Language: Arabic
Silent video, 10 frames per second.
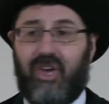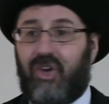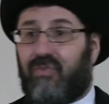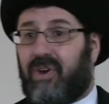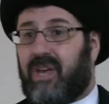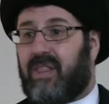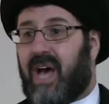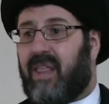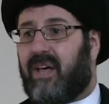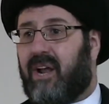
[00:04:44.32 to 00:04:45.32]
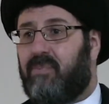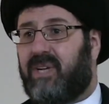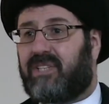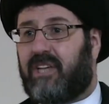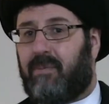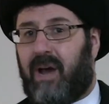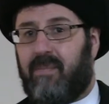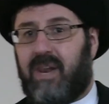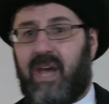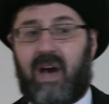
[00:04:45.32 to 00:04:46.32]
فإذا ضربنا السبعة
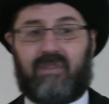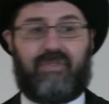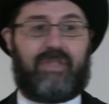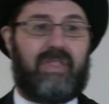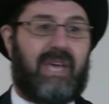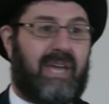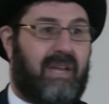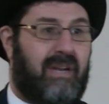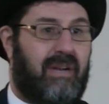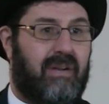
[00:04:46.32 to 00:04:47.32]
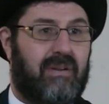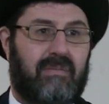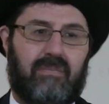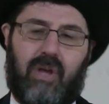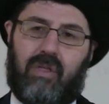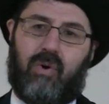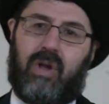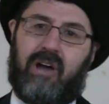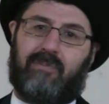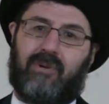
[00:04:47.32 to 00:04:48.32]
مليار في اثنين هذول
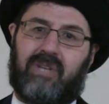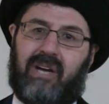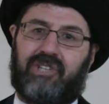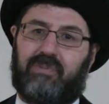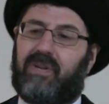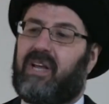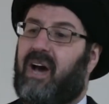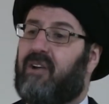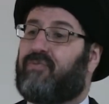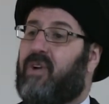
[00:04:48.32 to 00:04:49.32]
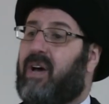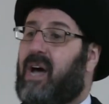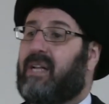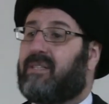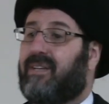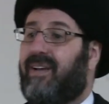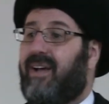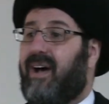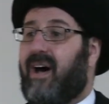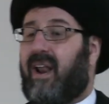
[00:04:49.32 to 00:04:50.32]
14 مليار فقط
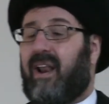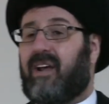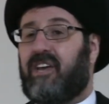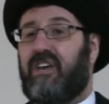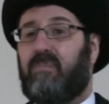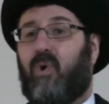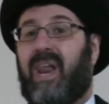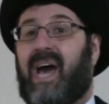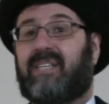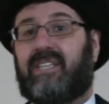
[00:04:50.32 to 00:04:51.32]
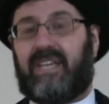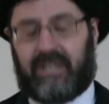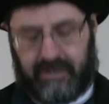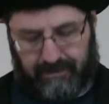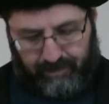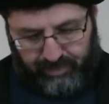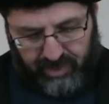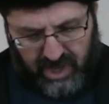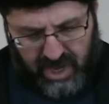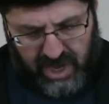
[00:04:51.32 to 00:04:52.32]
الرقيب والعتيد
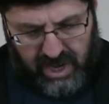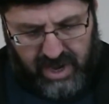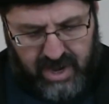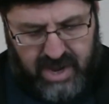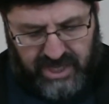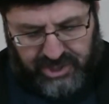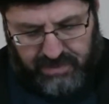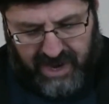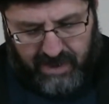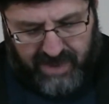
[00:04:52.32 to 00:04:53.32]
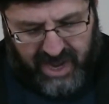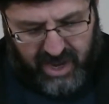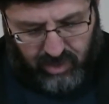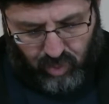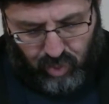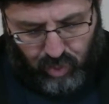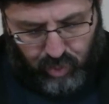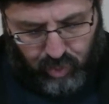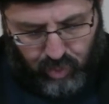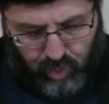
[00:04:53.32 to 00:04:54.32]
لنسمع ما
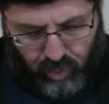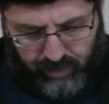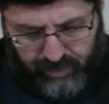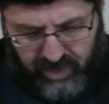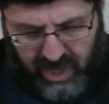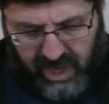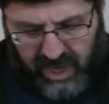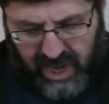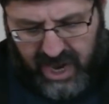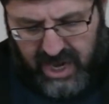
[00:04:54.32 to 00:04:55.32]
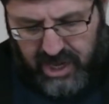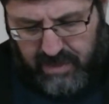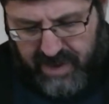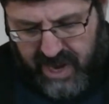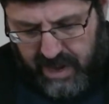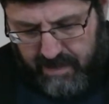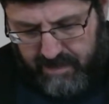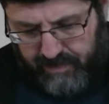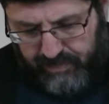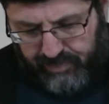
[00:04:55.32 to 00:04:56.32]
يقوله الامام